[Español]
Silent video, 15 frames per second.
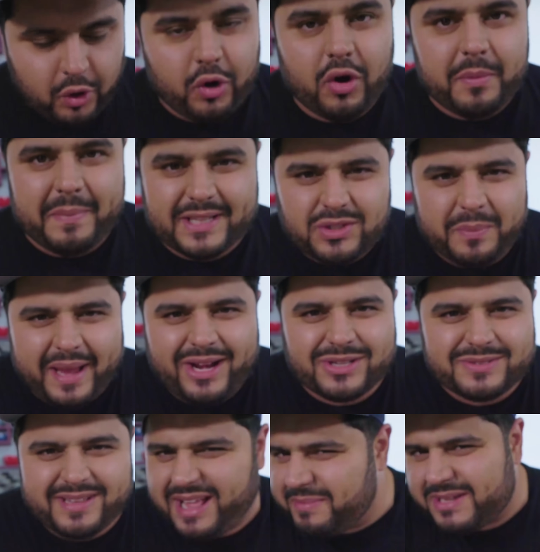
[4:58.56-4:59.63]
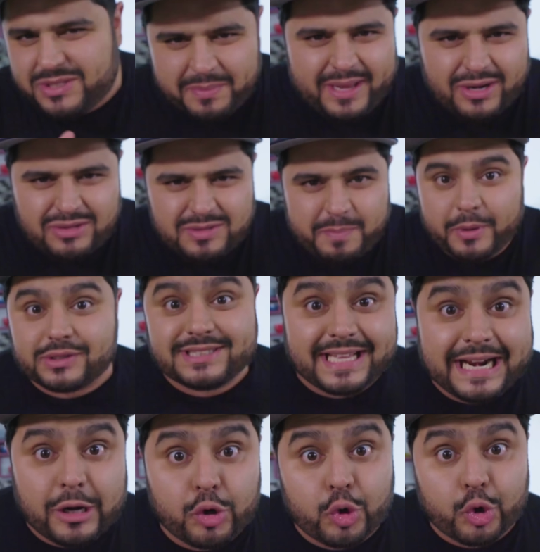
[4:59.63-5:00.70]
color más o menos, ¿verdad? Más o menos. Pero
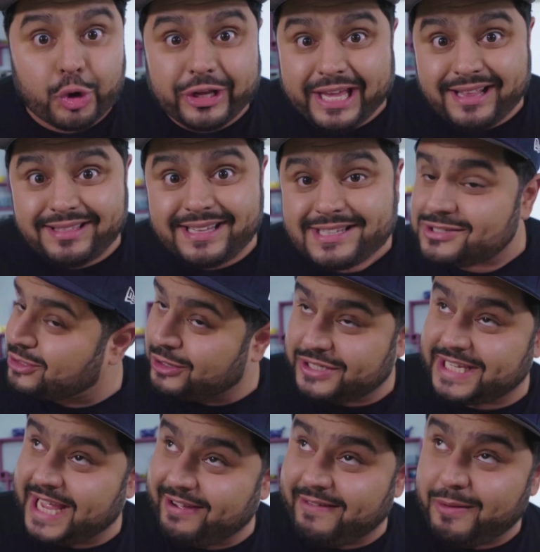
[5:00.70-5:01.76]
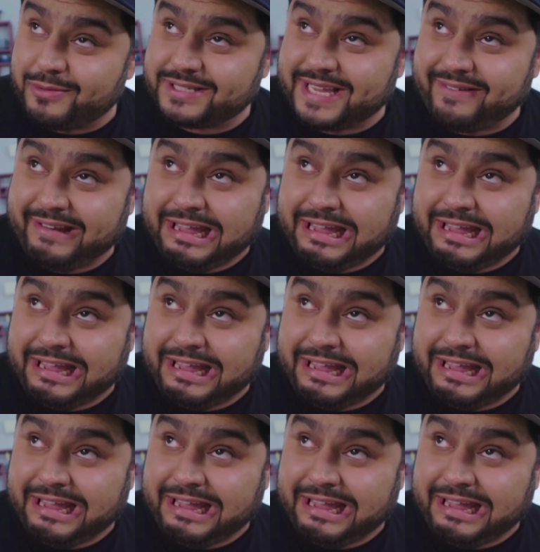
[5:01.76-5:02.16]
estarán crujientes, no sé, vamos a